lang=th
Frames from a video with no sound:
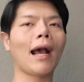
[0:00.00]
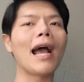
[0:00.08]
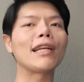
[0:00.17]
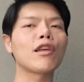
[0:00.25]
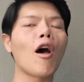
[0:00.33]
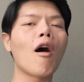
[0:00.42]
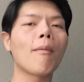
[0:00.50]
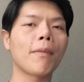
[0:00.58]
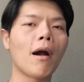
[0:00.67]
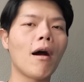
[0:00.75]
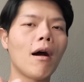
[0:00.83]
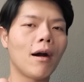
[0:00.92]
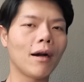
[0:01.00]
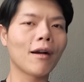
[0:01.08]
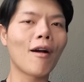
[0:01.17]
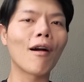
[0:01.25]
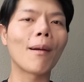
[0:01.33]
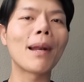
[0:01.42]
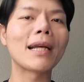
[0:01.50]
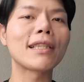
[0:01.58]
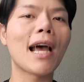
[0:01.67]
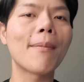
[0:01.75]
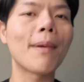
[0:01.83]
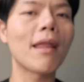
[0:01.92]
ใครชอบก็ขอกำลัง
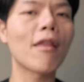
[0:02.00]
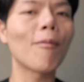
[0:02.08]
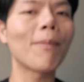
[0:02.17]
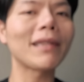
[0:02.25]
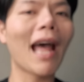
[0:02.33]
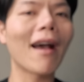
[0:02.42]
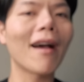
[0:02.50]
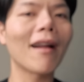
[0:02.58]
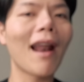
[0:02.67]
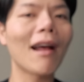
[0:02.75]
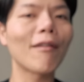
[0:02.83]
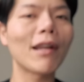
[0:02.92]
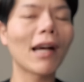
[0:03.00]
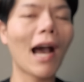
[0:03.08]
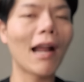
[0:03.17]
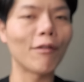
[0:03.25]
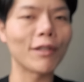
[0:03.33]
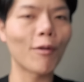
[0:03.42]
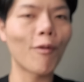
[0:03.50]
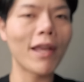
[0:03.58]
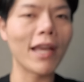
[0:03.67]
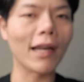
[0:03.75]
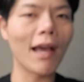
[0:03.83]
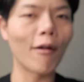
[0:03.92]
ใจเป็นซุปเปอร์แตงข้างล่างด้วยนะคะเราจะอวย
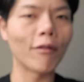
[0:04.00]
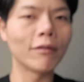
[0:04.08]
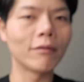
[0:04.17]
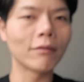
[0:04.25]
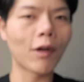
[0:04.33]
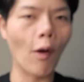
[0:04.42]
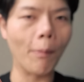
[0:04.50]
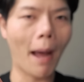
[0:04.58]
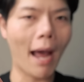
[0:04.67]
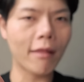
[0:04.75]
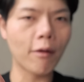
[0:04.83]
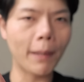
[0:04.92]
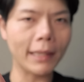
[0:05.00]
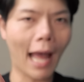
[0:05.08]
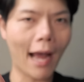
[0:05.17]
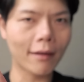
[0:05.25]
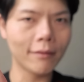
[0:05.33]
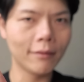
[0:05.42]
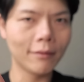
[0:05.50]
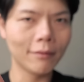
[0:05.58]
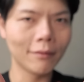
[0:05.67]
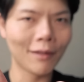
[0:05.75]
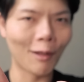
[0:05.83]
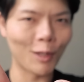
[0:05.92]
อีกแล้วกดมาซุปเปอร์แตง
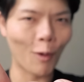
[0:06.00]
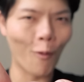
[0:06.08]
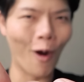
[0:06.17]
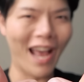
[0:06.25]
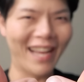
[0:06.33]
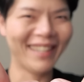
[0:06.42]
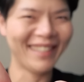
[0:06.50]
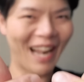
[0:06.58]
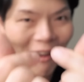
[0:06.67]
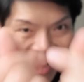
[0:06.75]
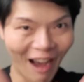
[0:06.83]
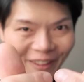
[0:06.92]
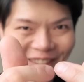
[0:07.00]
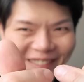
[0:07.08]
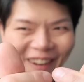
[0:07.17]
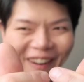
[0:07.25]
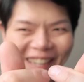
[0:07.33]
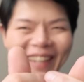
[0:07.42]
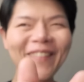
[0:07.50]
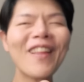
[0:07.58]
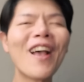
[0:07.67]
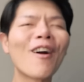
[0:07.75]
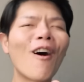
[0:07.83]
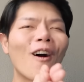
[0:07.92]
เราจะอวยแล้วกด
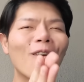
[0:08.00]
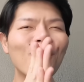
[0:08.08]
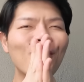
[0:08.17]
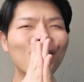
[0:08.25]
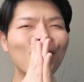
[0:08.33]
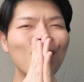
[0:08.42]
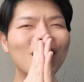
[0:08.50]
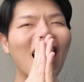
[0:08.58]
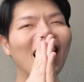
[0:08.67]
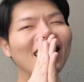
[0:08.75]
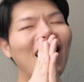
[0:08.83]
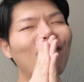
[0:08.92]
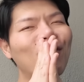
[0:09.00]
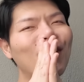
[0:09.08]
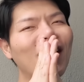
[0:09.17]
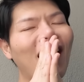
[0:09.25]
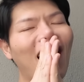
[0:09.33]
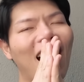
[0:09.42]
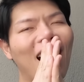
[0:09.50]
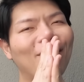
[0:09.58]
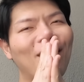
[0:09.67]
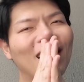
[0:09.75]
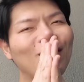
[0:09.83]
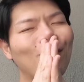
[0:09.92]
ขอขอบคุณคุณแสนแซ่บด้วยนะคะ
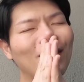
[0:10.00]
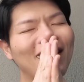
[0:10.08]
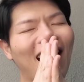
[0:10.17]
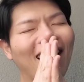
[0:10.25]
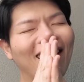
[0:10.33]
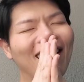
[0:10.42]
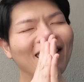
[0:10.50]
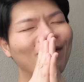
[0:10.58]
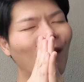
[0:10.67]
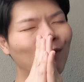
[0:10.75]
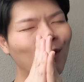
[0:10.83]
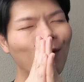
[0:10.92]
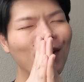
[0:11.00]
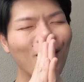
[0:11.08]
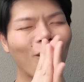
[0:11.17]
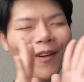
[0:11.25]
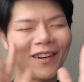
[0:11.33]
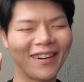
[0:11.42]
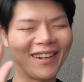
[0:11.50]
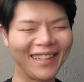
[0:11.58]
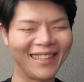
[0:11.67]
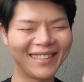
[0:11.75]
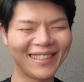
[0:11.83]
มาซุปเปอร์แตงแบบทุกวิดีโอเลย